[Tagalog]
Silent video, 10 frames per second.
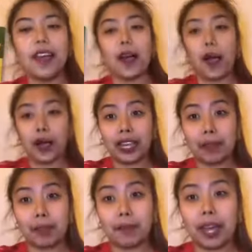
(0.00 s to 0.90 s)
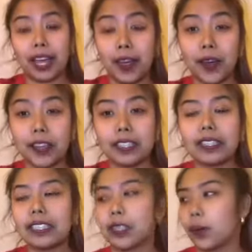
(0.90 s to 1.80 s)
Oh, game na ba kayo?
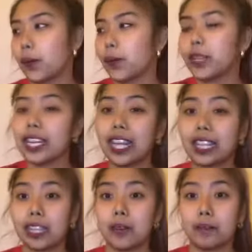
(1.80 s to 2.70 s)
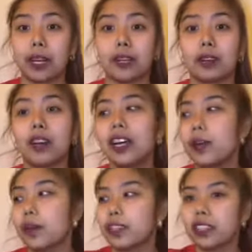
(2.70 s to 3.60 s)
So, kukunin natin yung bag ko.
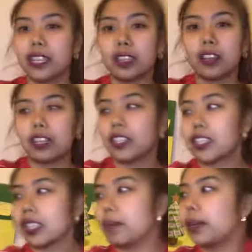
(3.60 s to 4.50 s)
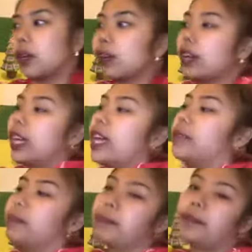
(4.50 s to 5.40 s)
Which is, ito lang siya sa tabi ko.
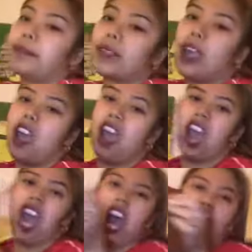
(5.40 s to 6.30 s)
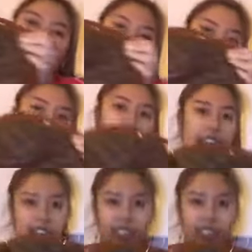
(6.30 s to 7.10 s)
Ah, bigat!